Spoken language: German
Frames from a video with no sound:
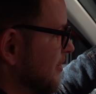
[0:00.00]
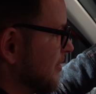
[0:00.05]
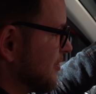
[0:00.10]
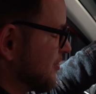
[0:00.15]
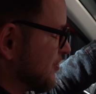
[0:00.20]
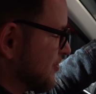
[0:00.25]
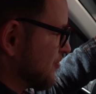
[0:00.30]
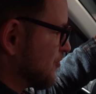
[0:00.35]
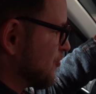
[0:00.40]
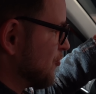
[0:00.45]

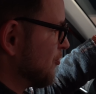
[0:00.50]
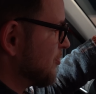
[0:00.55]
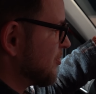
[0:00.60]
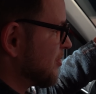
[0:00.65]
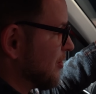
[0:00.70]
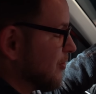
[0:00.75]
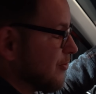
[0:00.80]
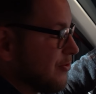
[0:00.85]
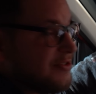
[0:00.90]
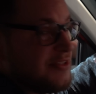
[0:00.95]
ist gut
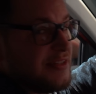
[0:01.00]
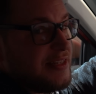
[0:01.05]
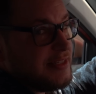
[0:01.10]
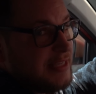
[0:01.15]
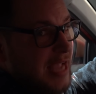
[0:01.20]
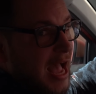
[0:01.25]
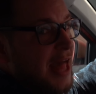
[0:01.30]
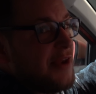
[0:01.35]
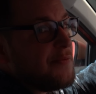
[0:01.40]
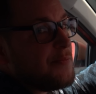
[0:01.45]
gelöst. Das
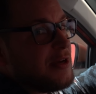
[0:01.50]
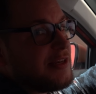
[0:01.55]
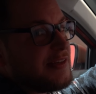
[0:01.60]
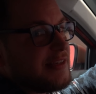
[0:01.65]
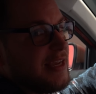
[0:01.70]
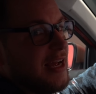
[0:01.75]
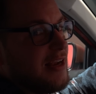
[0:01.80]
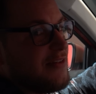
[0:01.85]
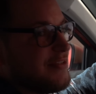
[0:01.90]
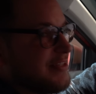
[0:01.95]

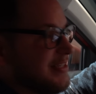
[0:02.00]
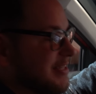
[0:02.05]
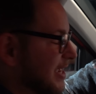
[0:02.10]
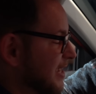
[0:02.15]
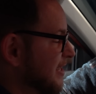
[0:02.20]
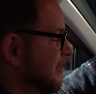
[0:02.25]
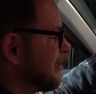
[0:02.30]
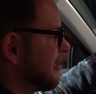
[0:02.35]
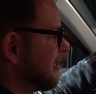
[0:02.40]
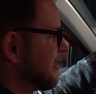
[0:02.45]
Kartenmaterial, was
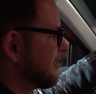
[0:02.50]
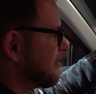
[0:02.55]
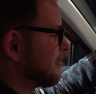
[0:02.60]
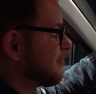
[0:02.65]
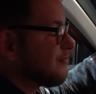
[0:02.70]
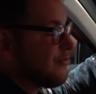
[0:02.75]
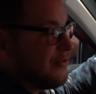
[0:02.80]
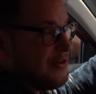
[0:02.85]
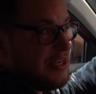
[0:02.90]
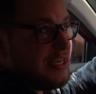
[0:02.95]
dahinter liegt,
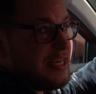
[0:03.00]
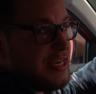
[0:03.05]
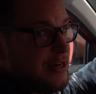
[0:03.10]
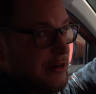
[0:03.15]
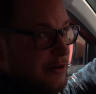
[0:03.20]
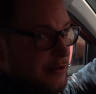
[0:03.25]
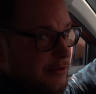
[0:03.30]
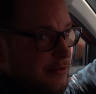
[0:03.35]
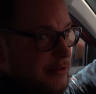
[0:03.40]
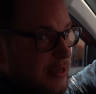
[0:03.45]
ist von
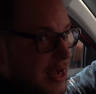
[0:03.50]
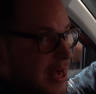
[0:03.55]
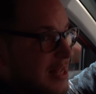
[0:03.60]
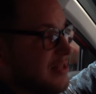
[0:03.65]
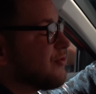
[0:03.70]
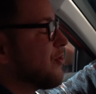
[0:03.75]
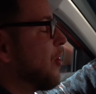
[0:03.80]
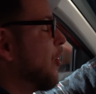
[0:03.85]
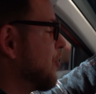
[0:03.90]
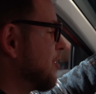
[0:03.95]
hier,
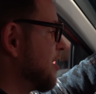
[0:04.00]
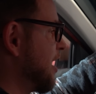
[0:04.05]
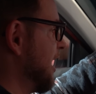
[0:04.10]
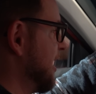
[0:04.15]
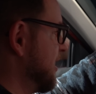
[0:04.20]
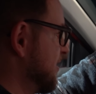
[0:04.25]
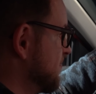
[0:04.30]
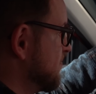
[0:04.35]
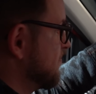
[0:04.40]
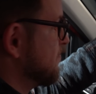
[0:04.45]
also auch
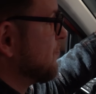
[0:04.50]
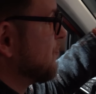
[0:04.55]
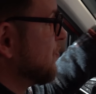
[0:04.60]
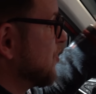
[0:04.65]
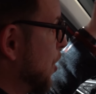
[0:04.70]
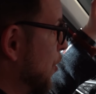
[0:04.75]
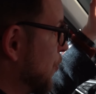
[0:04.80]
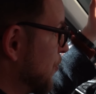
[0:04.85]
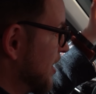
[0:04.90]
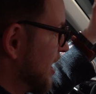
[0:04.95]
kein
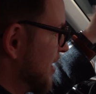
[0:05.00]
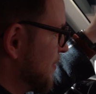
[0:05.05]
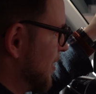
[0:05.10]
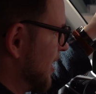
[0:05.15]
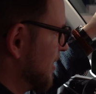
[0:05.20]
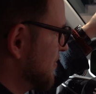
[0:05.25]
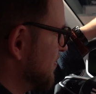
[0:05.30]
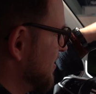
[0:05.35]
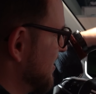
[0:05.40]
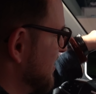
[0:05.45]

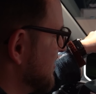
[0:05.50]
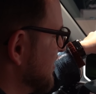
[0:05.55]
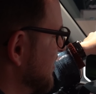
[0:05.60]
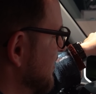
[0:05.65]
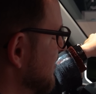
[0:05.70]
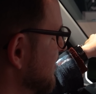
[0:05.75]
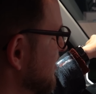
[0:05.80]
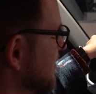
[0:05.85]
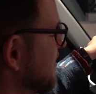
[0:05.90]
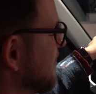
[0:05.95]

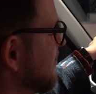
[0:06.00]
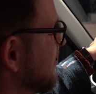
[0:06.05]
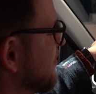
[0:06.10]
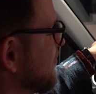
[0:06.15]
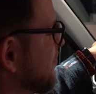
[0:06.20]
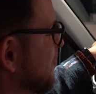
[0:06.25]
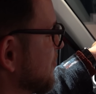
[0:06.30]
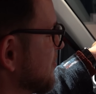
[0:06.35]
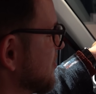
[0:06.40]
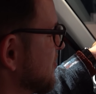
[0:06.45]
No-Name-Anbieter.
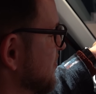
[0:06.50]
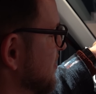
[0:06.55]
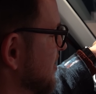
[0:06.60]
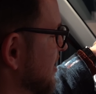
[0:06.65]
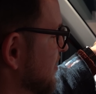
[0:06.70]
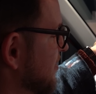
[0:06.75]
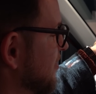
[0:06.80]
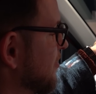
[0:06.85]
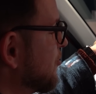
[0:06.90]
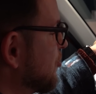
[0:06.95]

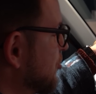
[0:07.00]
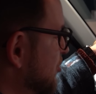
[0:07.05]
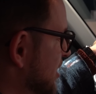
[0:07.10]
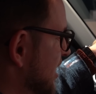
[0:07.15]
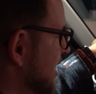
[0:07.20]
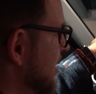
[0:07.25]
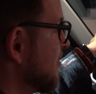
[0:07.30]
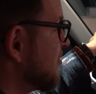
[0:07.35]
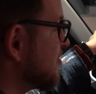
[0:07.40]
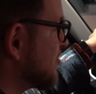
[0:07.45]
Funktioniert
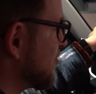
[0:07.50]
schnell,